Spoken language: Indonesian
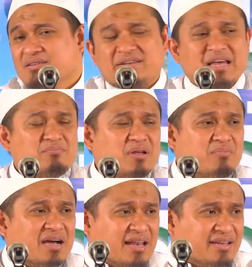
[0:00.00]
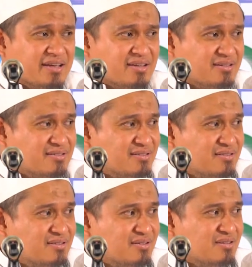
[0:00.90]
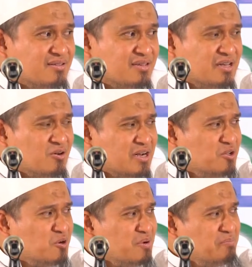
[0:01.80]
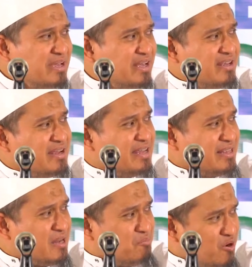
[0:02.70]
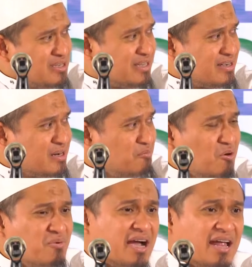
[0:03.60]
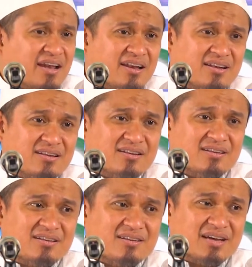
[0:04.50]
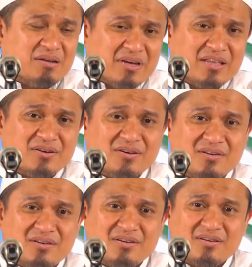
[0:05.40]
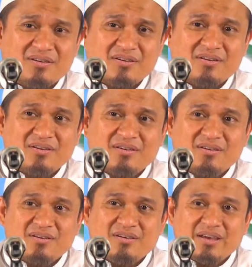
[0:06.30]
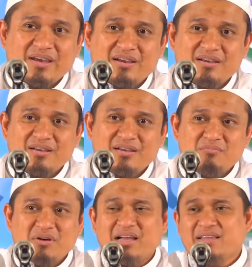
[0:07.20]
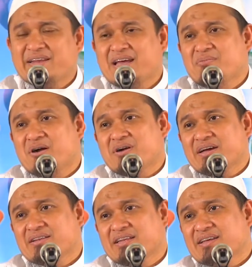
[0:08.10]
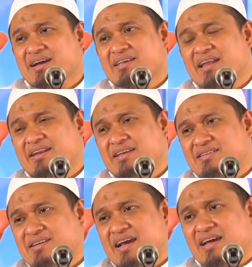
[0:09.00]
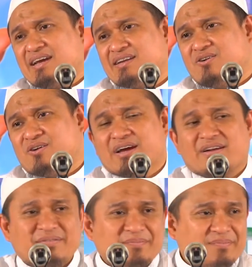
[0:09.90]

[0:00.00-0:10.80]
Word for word: dia ambil bekalnya. Jadi orang di rumah pikirnya dia tidak puasa karena bawa bekal. Kan begitu? Ya. Bekalnya dia bawa, di tengah jalan dia sedekahkan ke orang.